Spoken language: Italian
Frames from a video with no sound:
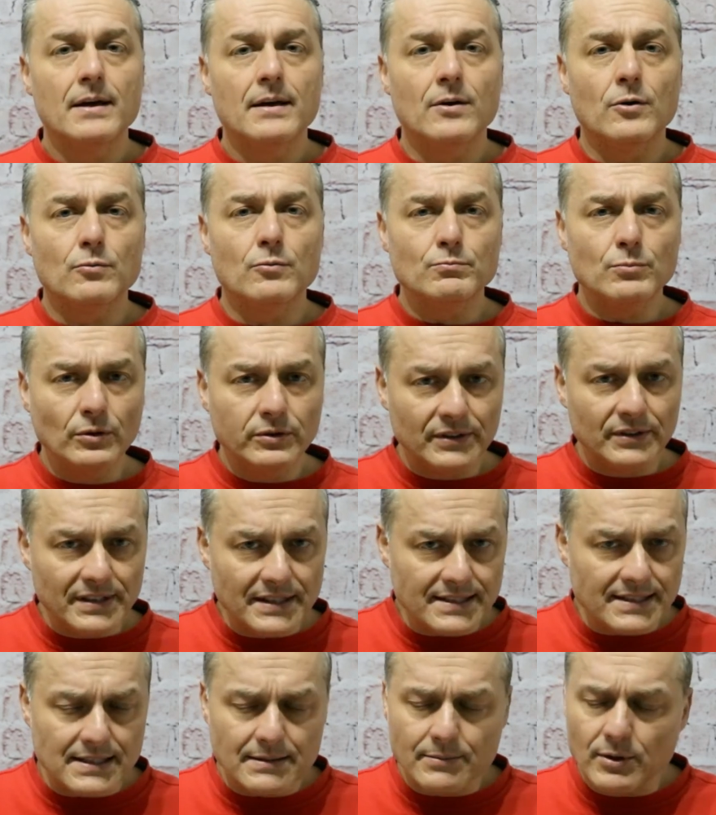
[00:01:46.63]
ho
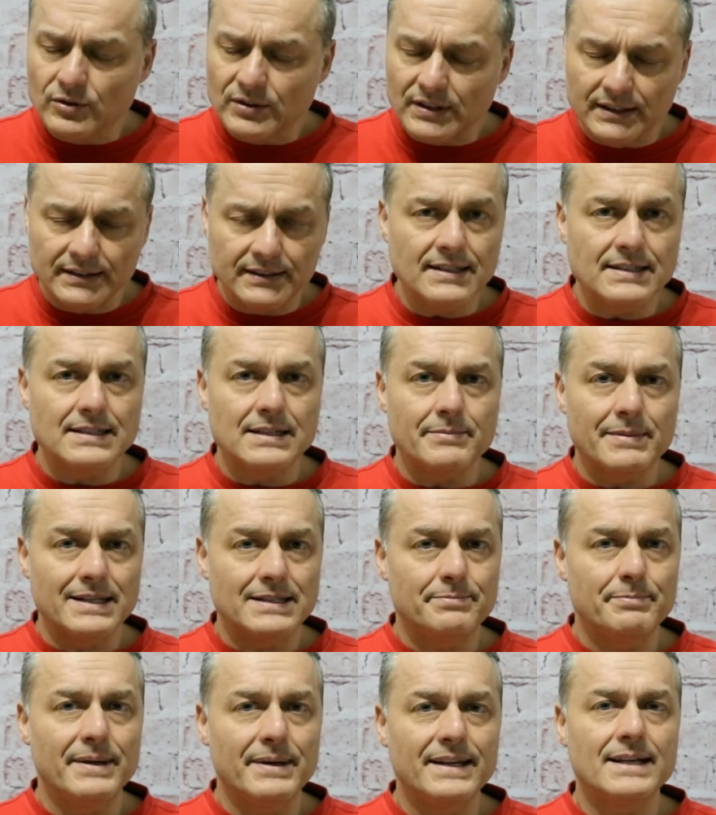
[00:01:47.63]
moltissimo, ho tantissime
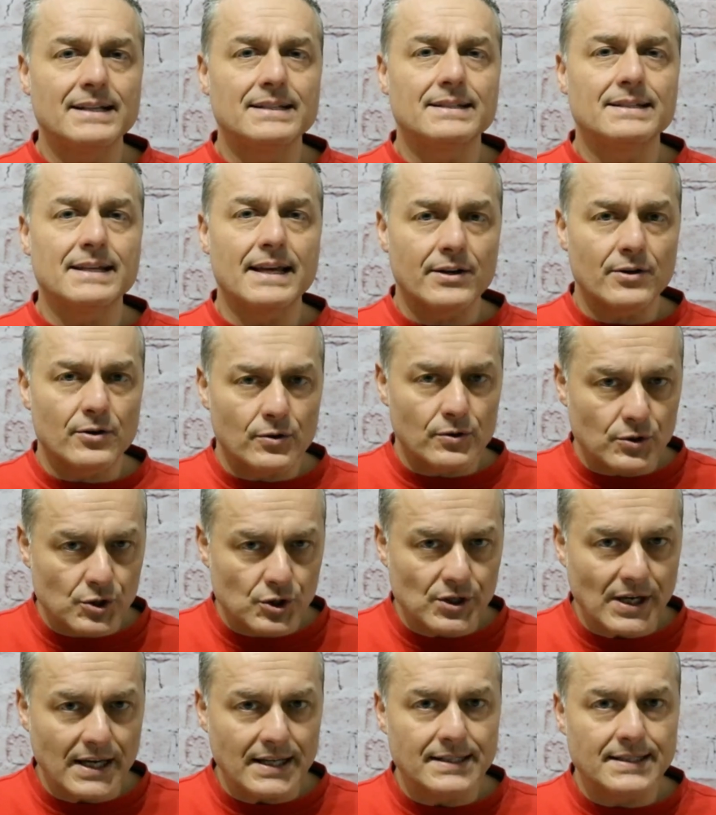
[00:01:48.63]
esperienze e
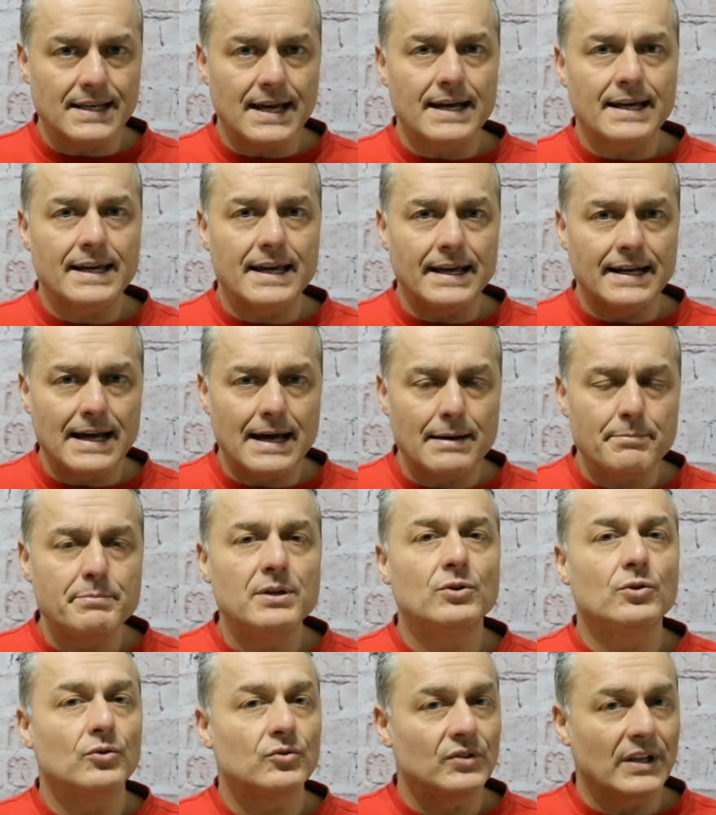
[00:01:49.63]
conoscenze anche in
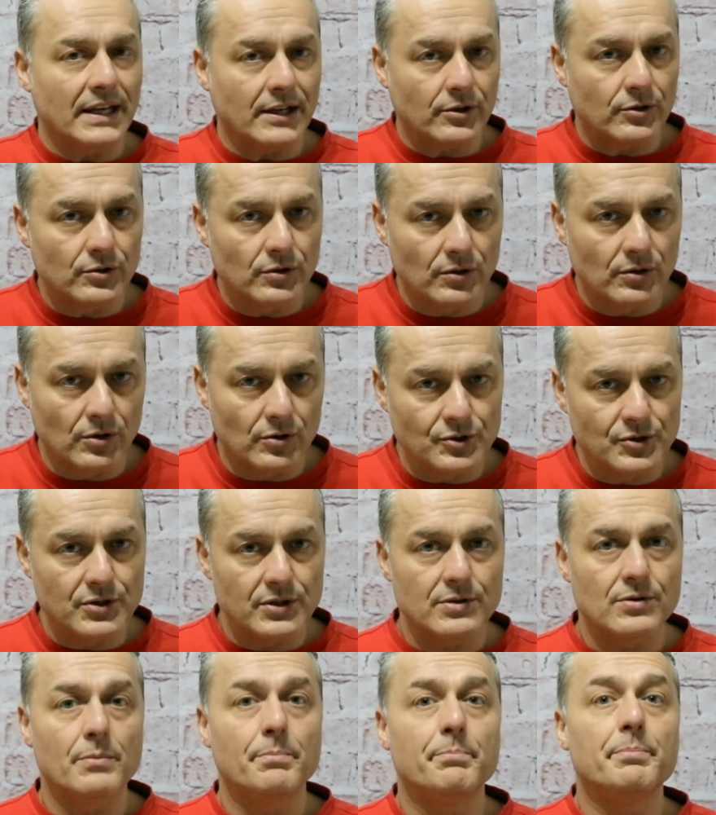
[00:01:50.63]
ambito tecnologico,